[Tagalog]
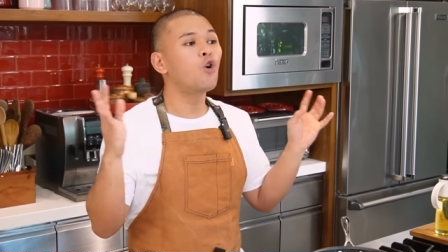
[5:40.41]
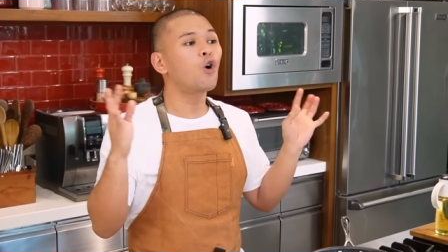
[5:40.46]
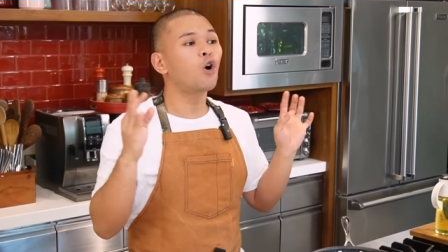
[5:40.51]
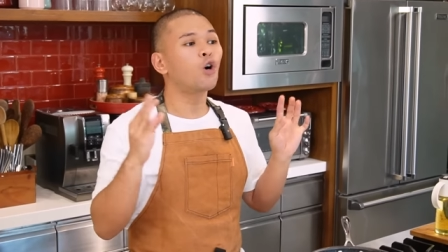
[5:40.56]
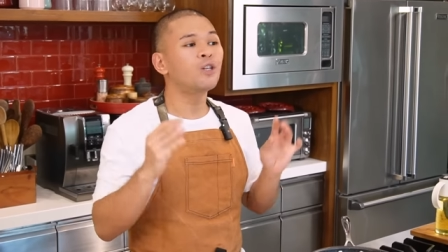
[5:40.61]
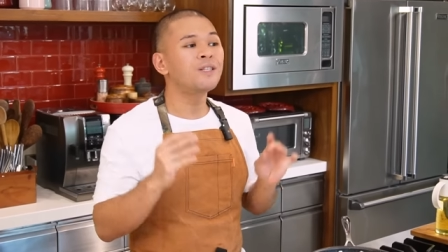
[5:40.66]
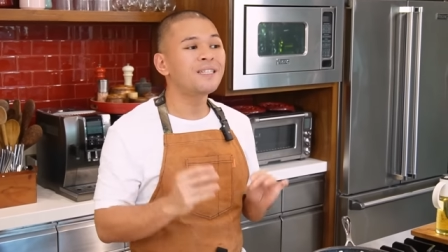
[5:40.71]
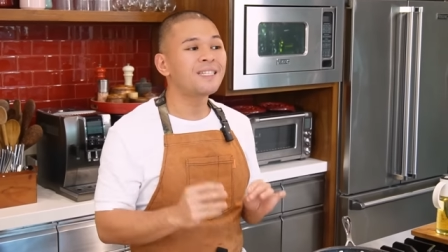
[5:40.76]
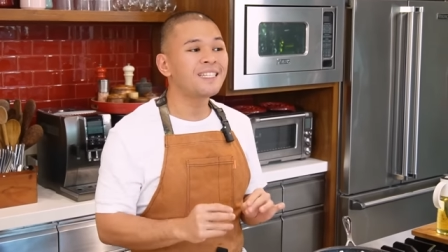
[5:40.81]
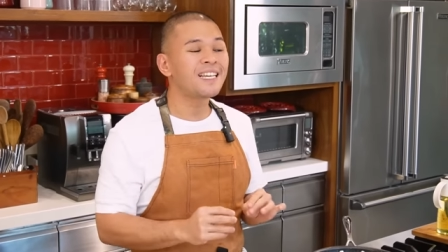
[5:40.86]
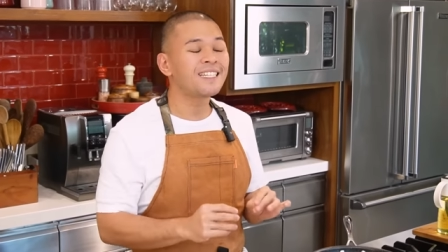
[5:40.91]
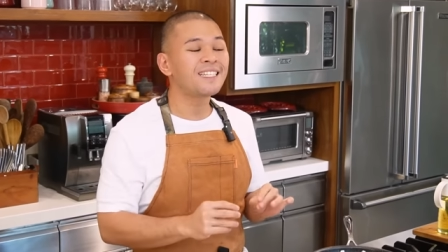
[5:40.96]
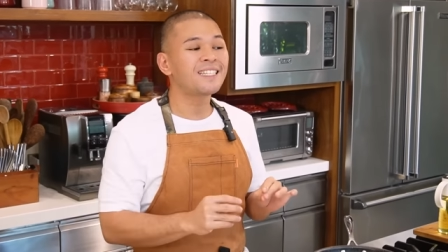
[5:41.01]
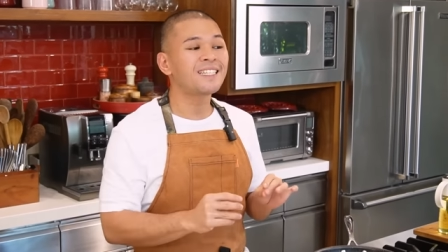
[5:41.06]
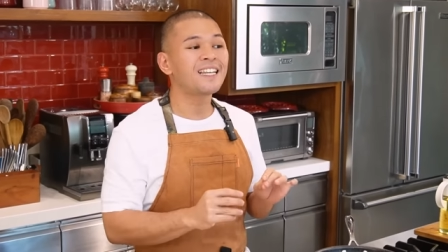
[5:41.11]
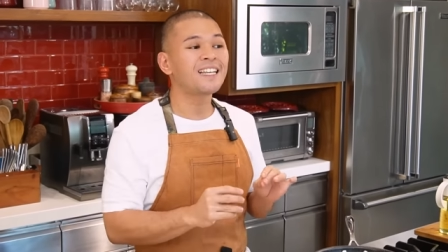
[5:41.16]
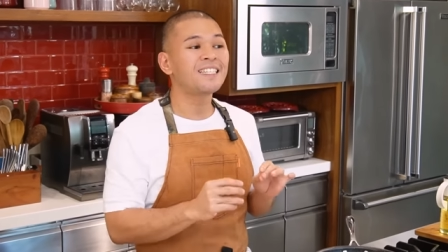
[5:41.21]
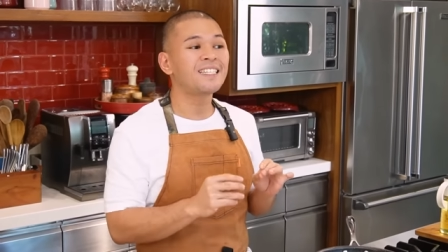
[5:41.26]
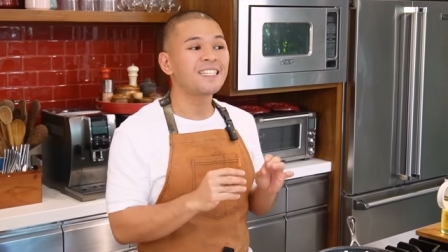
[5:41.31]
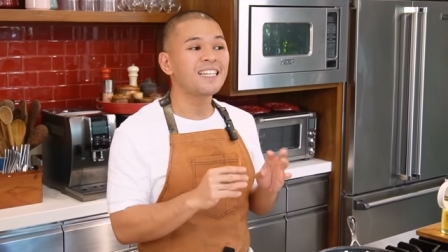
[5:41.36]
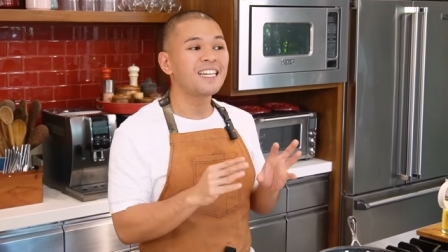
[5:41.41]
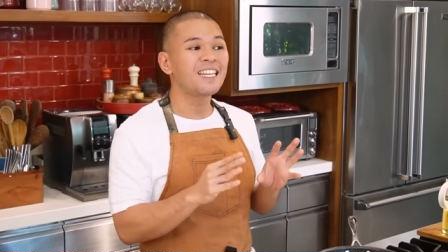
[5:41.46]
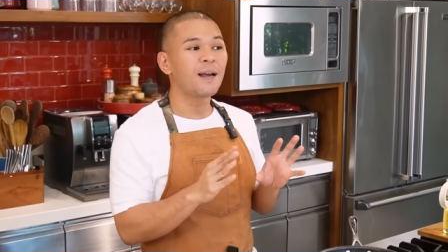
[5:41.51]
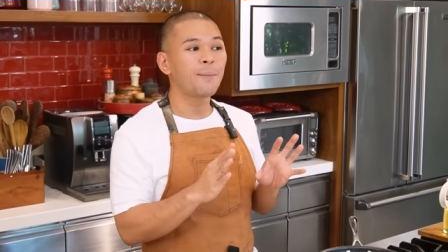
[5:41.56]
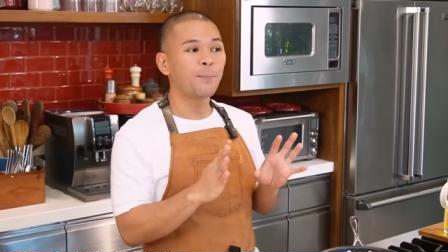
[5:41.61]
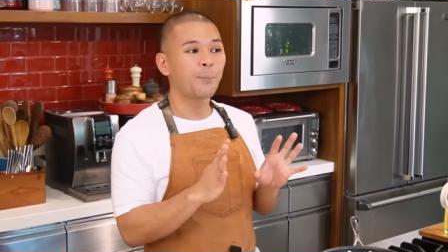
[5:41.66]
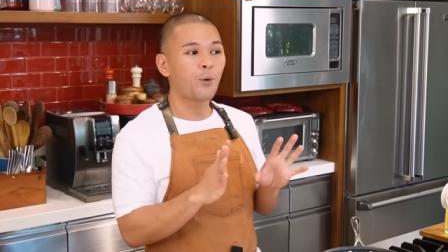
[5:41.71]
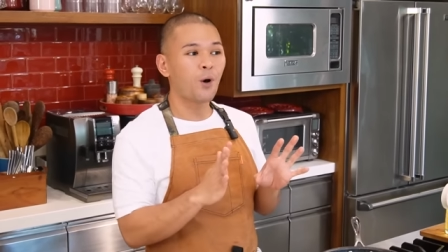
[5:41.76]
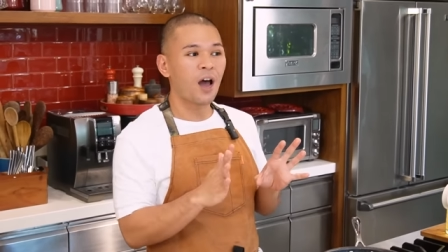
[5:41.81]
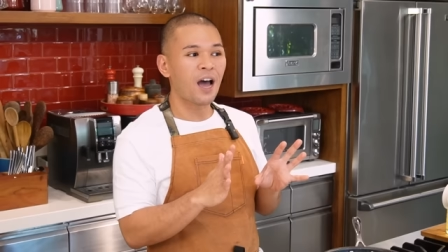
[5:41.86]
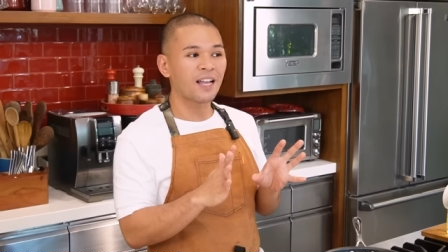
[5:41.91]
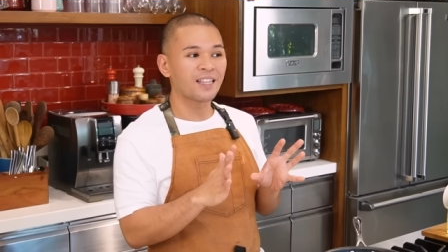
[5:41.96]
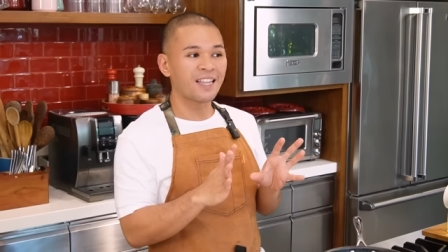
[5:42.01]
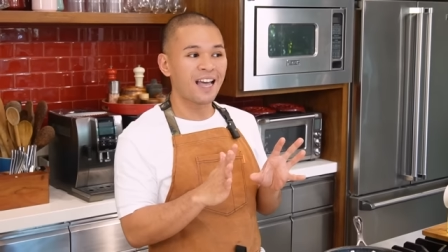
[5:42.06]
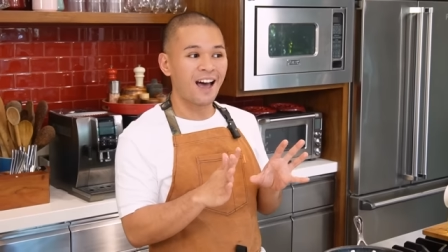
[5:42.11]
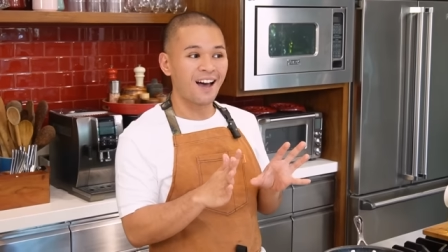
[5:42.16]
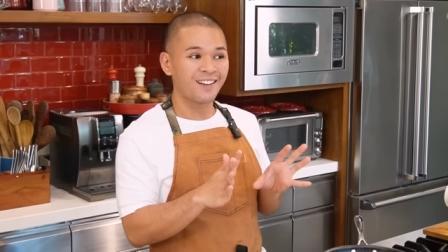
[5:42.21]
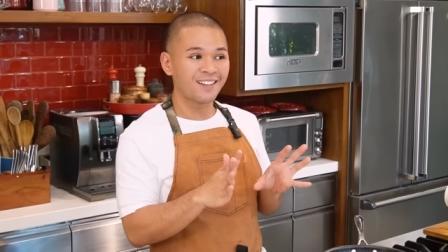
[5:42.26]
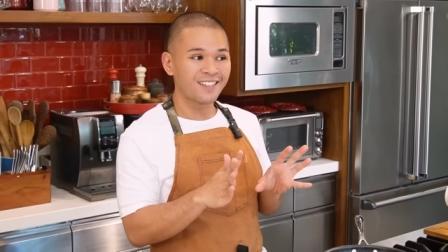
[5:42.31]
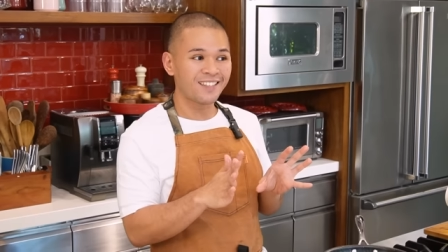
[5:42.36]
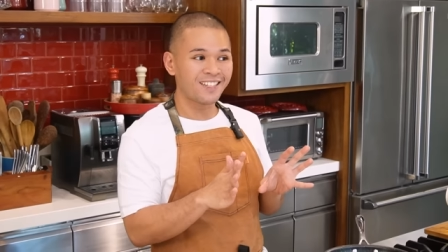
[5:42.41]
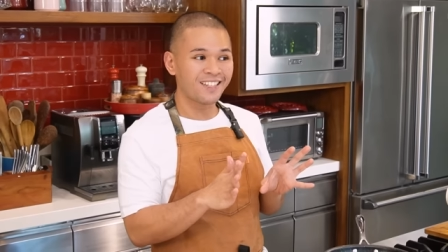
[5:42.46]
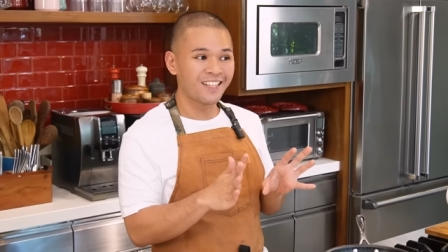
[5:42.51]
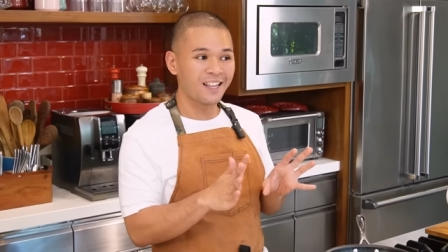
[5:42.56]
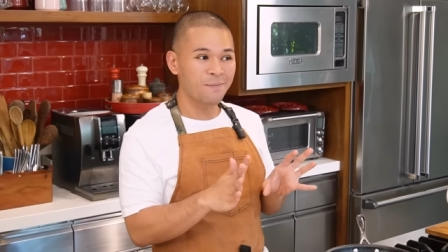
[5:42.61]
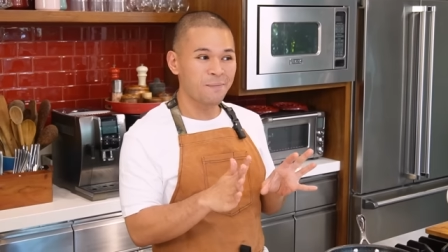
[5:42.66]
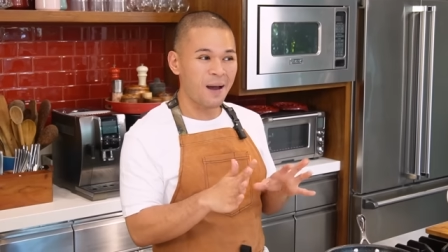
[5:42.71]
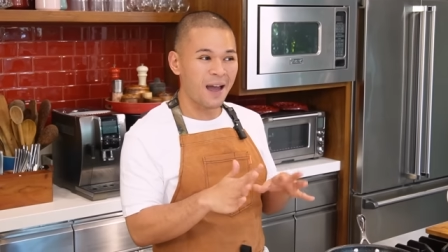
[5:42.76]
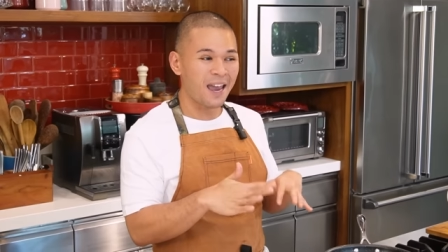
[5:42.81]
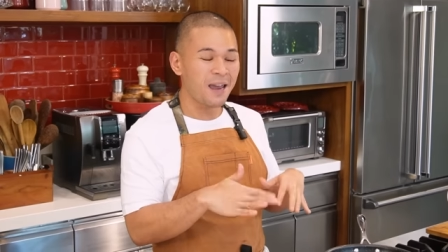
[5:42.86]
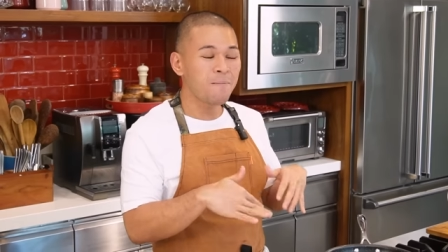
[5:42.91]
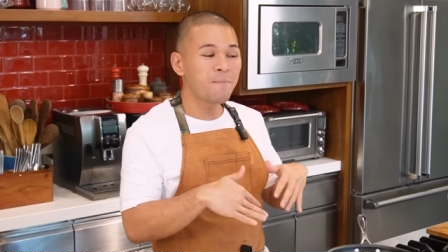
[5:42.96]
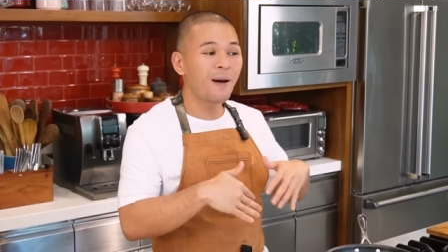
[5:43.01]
yung consistency ng product, 'di ba?